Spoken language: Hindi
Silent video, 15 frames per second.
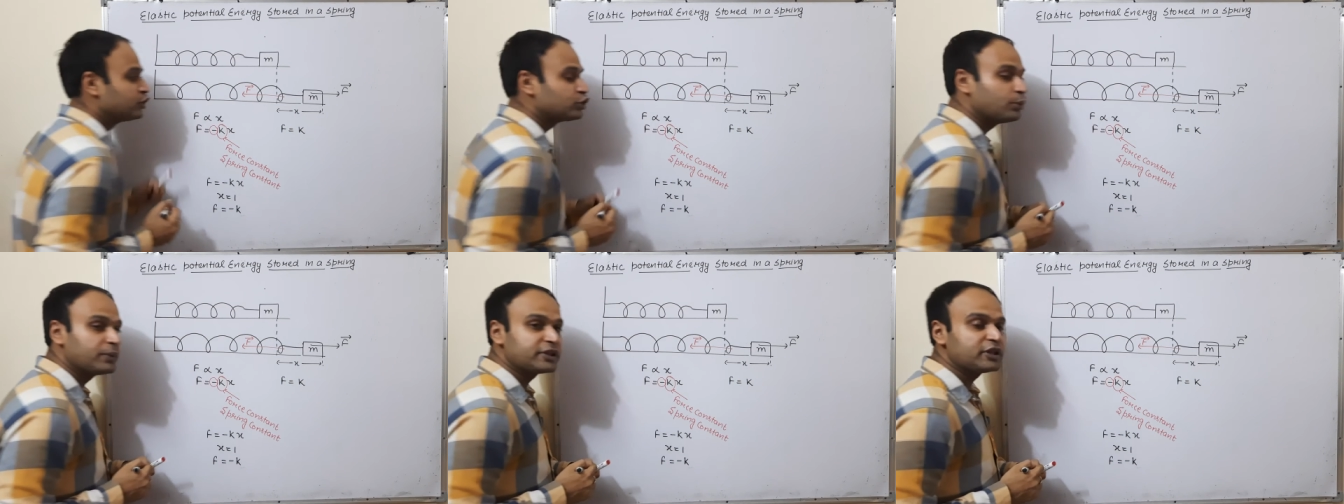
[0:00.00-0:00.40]

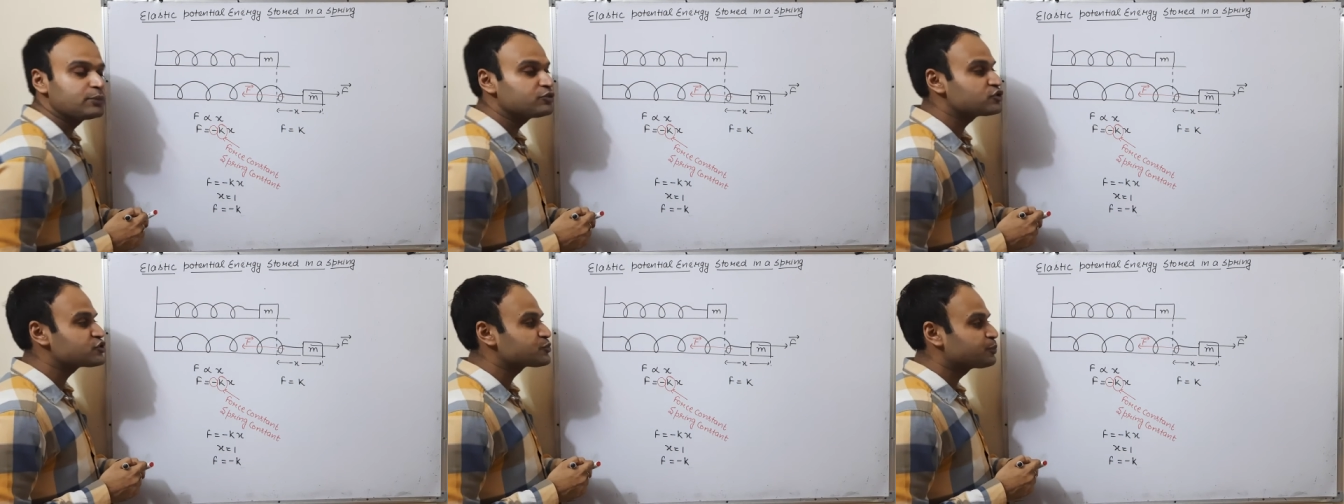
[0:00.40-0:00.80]
तो
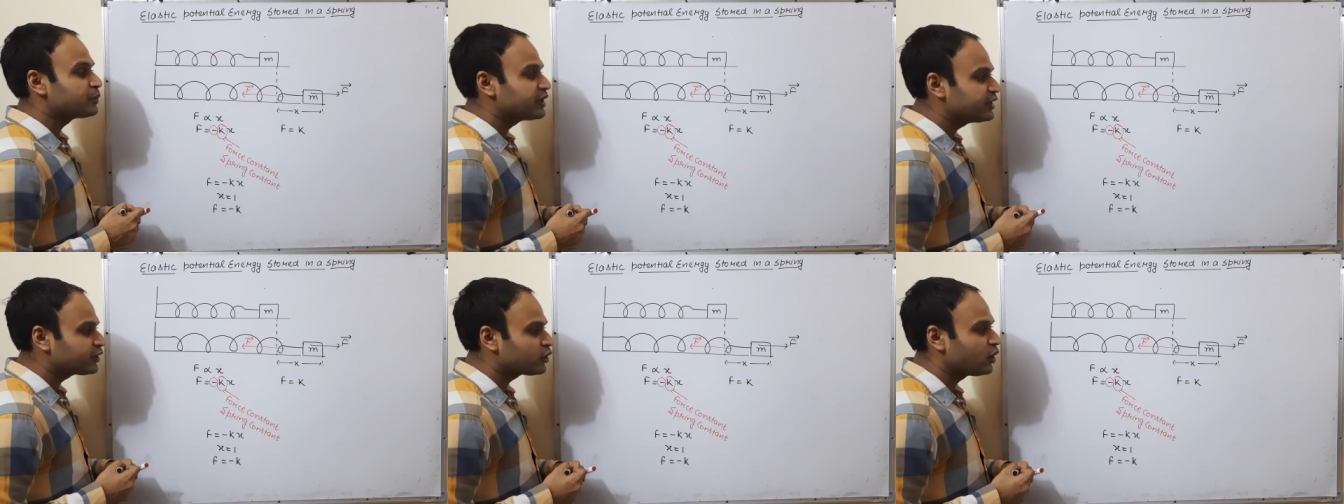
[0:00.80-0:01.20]
मतलब जो
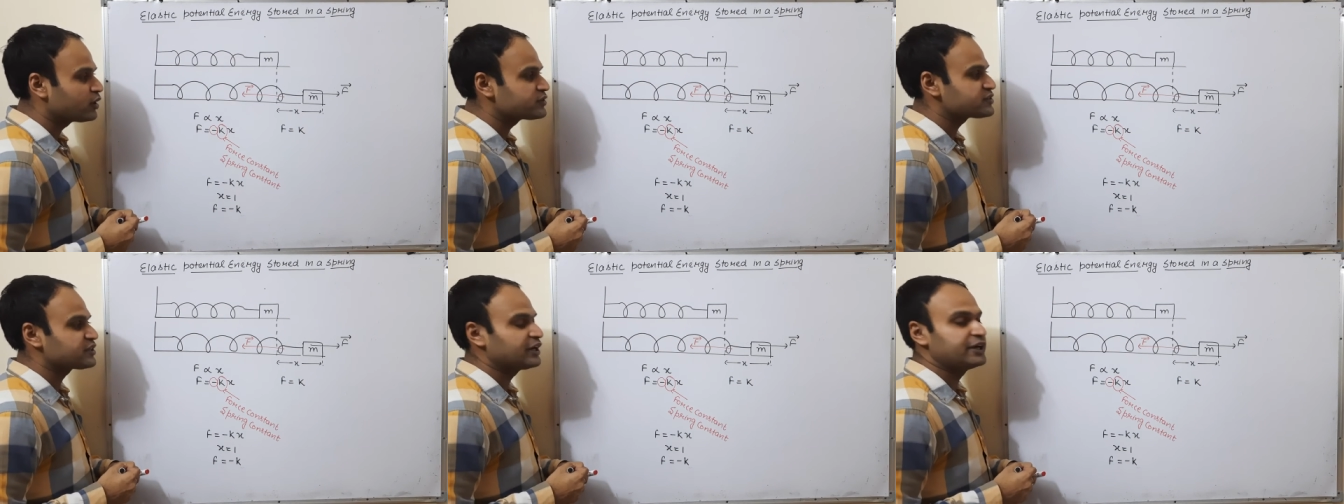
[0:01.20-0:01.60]
स्प्रिंग
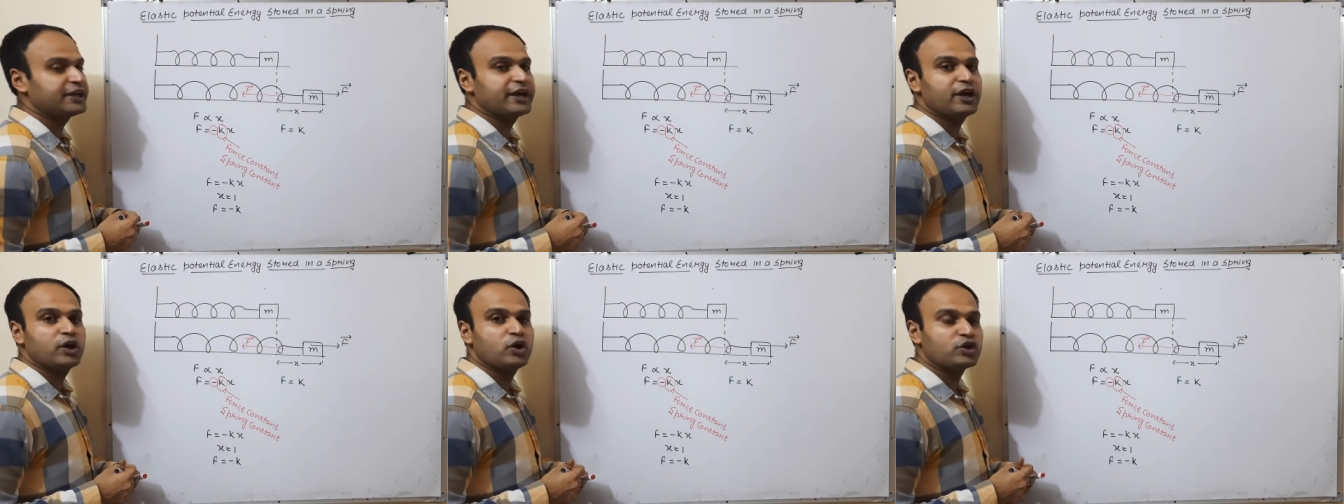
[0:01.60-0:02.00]
कांस्टेंट
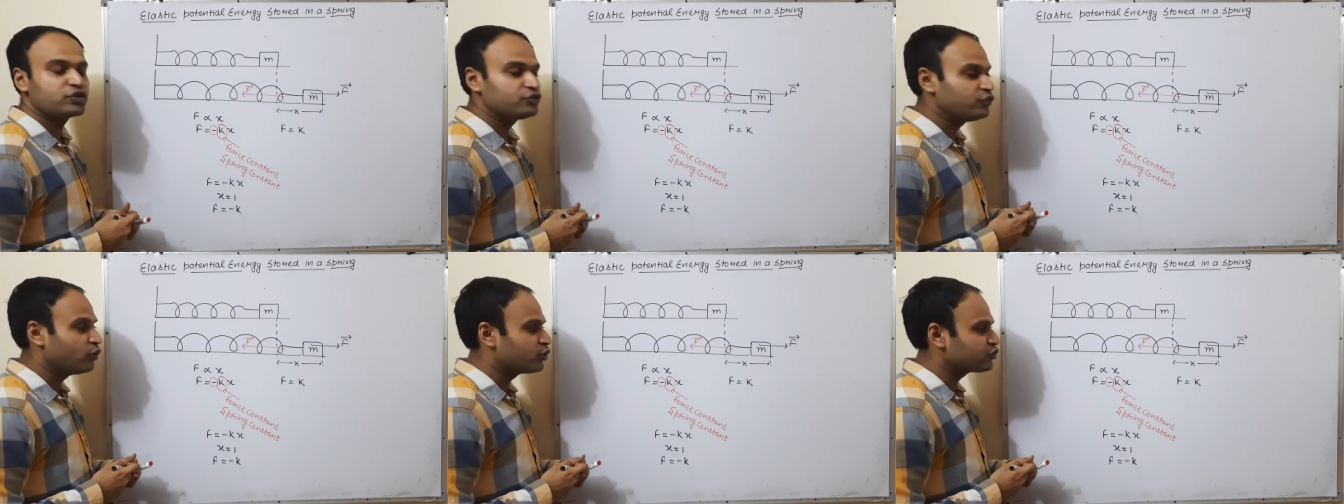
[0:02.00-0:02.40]
है और
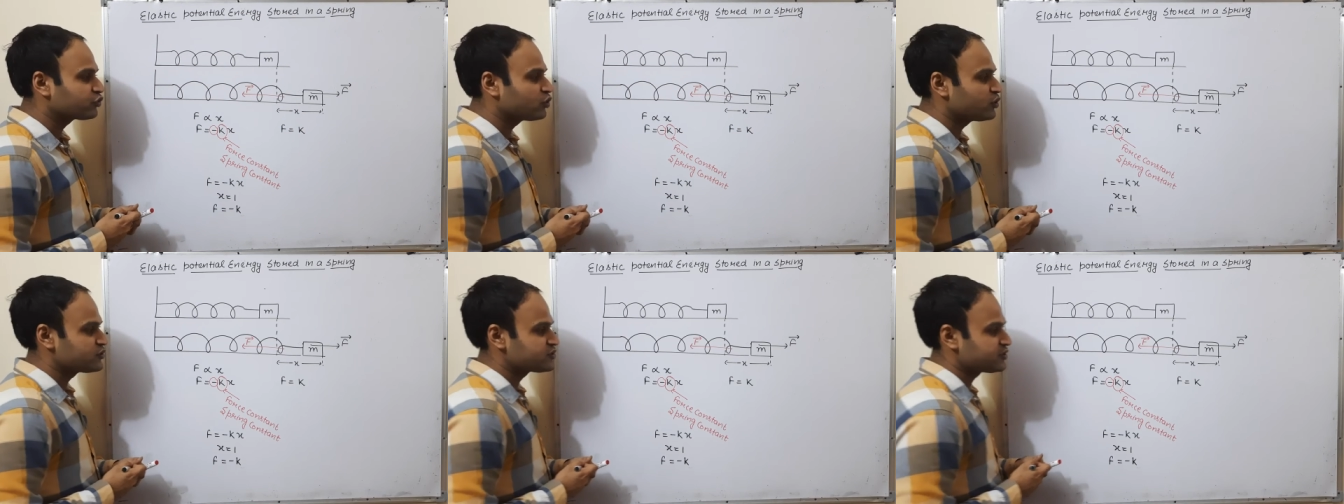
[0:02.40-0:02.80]
फोर्स
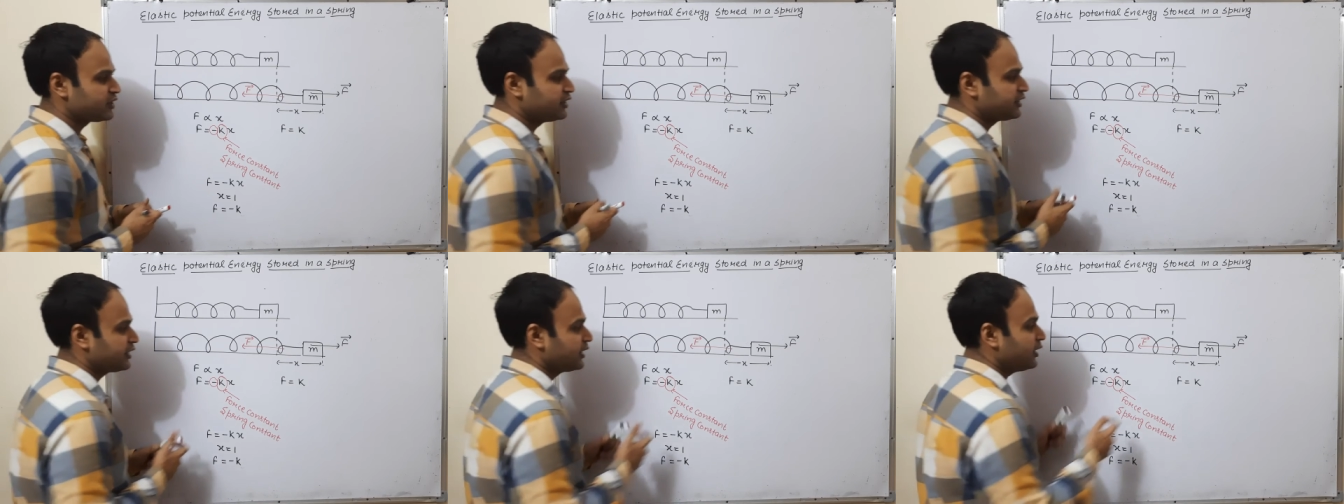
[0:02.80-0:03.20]

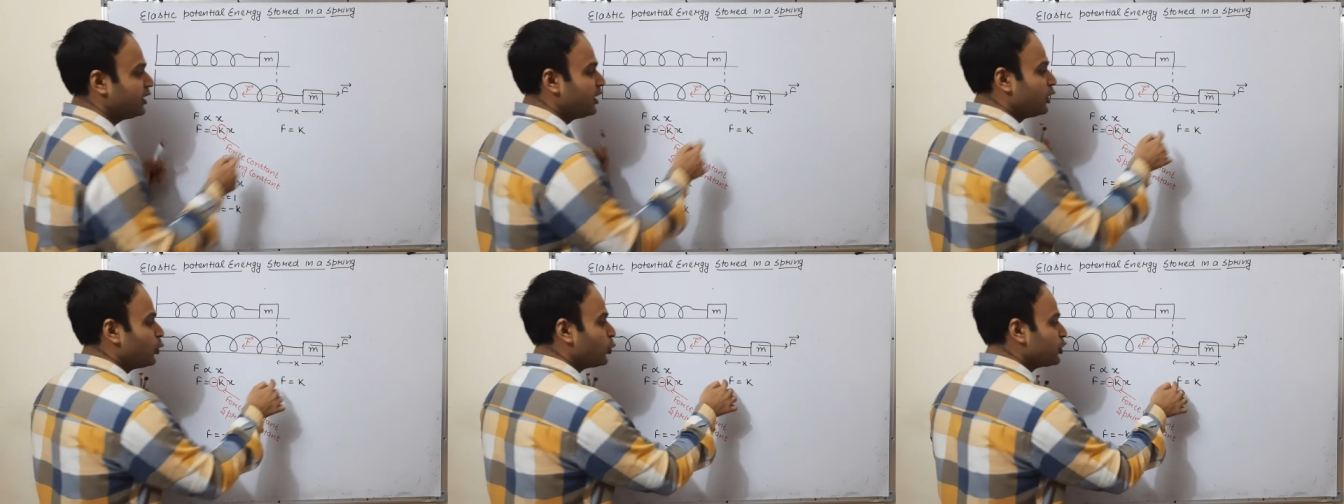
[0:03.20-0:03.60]
कांस्टेंट है
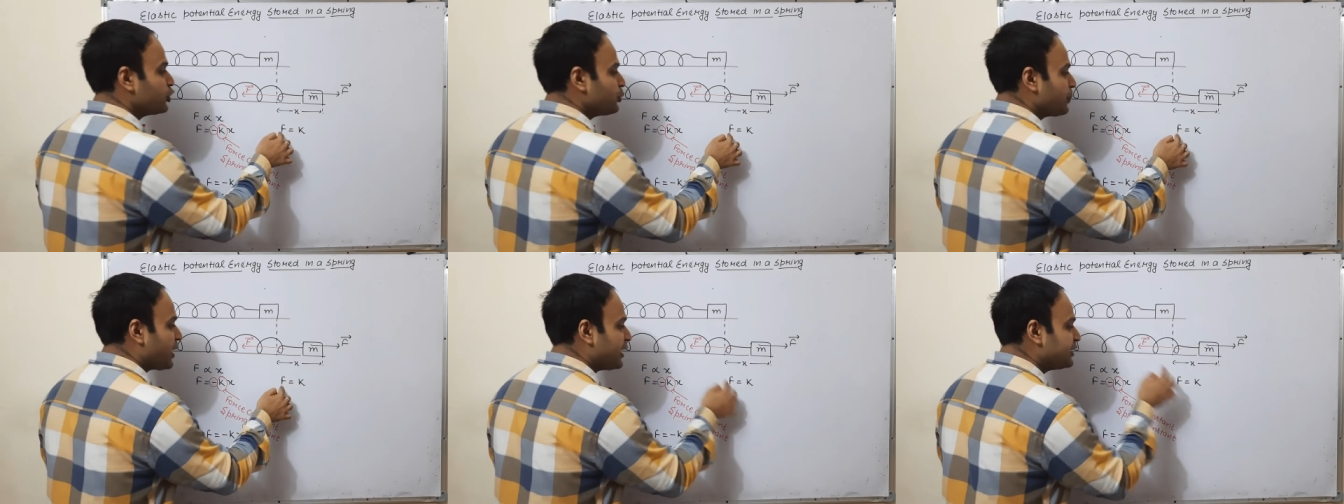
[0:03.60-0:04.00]
वो
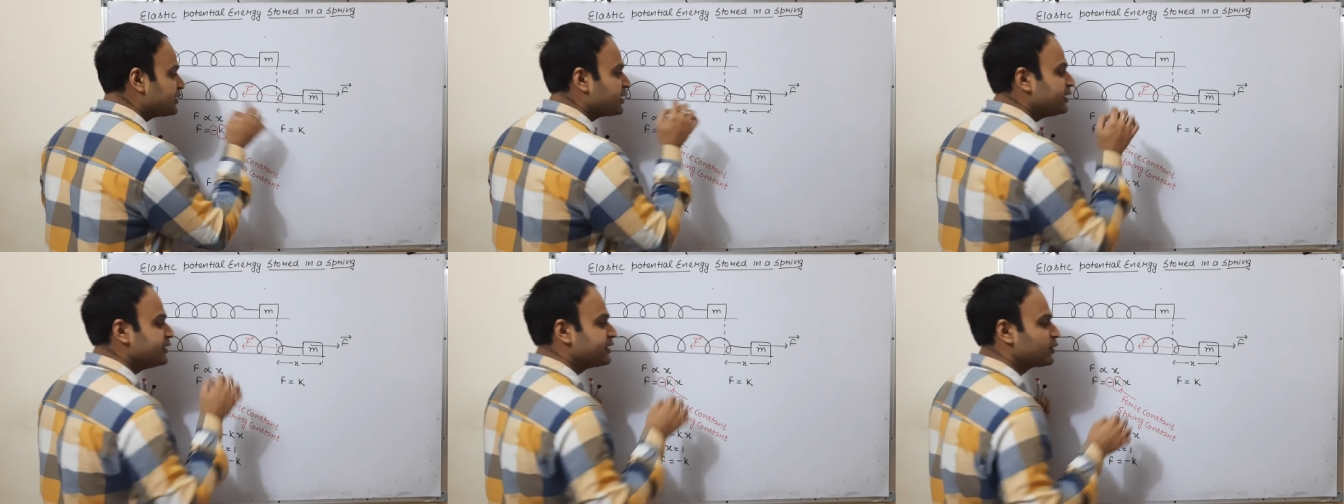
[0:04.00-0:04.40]

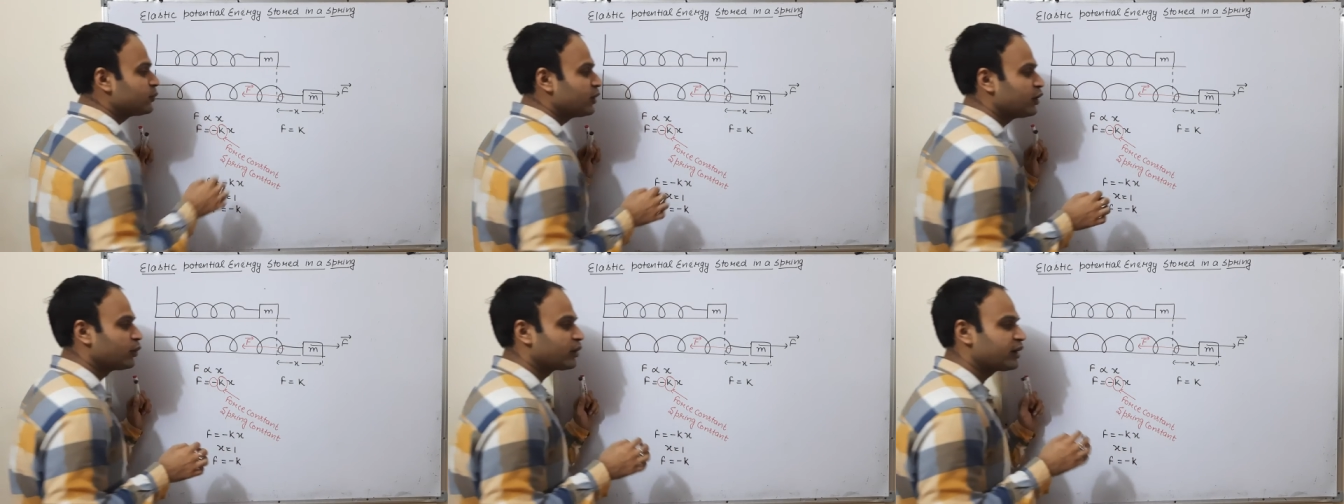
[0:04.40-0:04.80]
न्यूमेरिकली
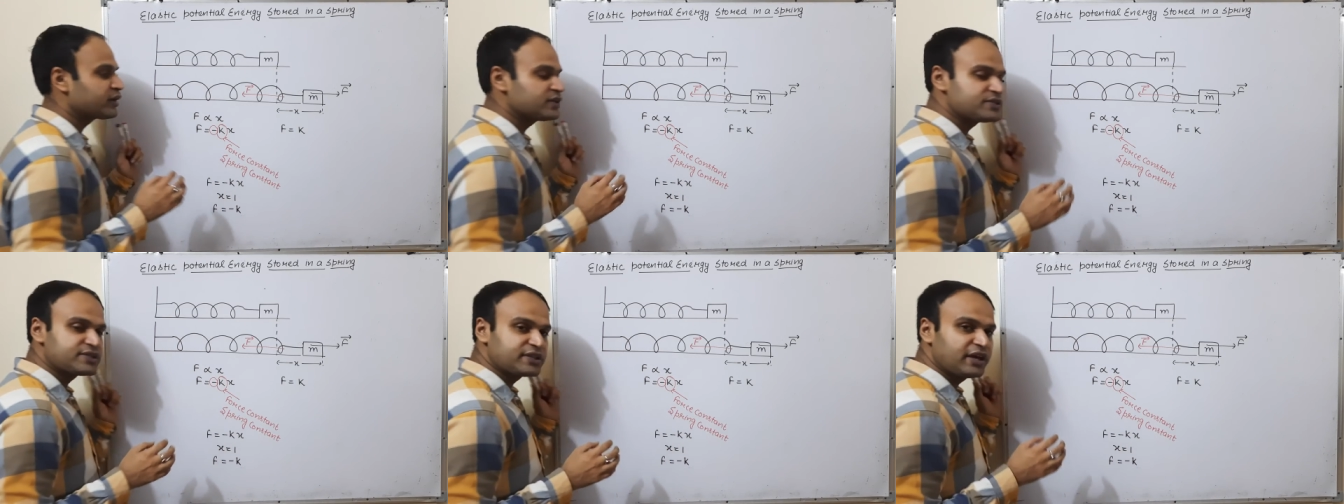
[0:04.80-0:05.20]
इक्वल होगा
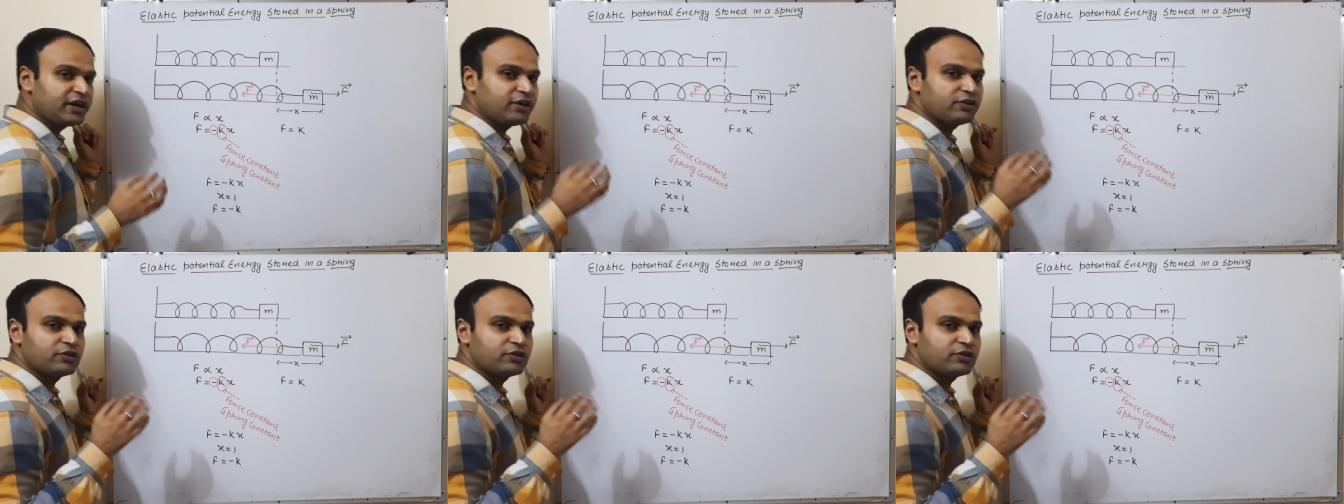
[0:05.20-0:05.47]
किसके